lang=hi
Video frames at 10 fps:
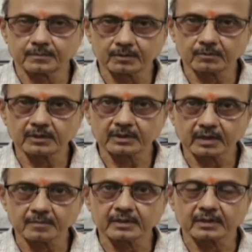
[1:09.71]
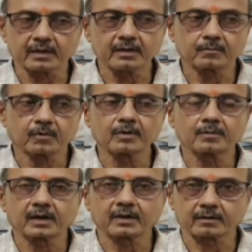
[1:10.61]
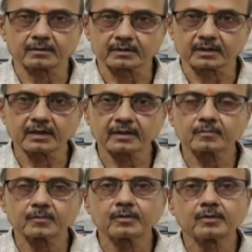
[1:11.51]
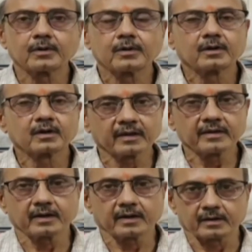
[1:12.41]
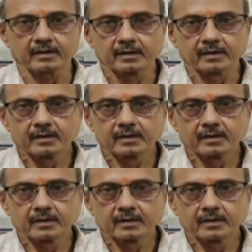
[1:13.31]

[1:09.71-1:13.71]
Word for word: नियुक्ति किया भी था बॉन्ड वाला डॉक्टर था लेकिन वो नहीं आया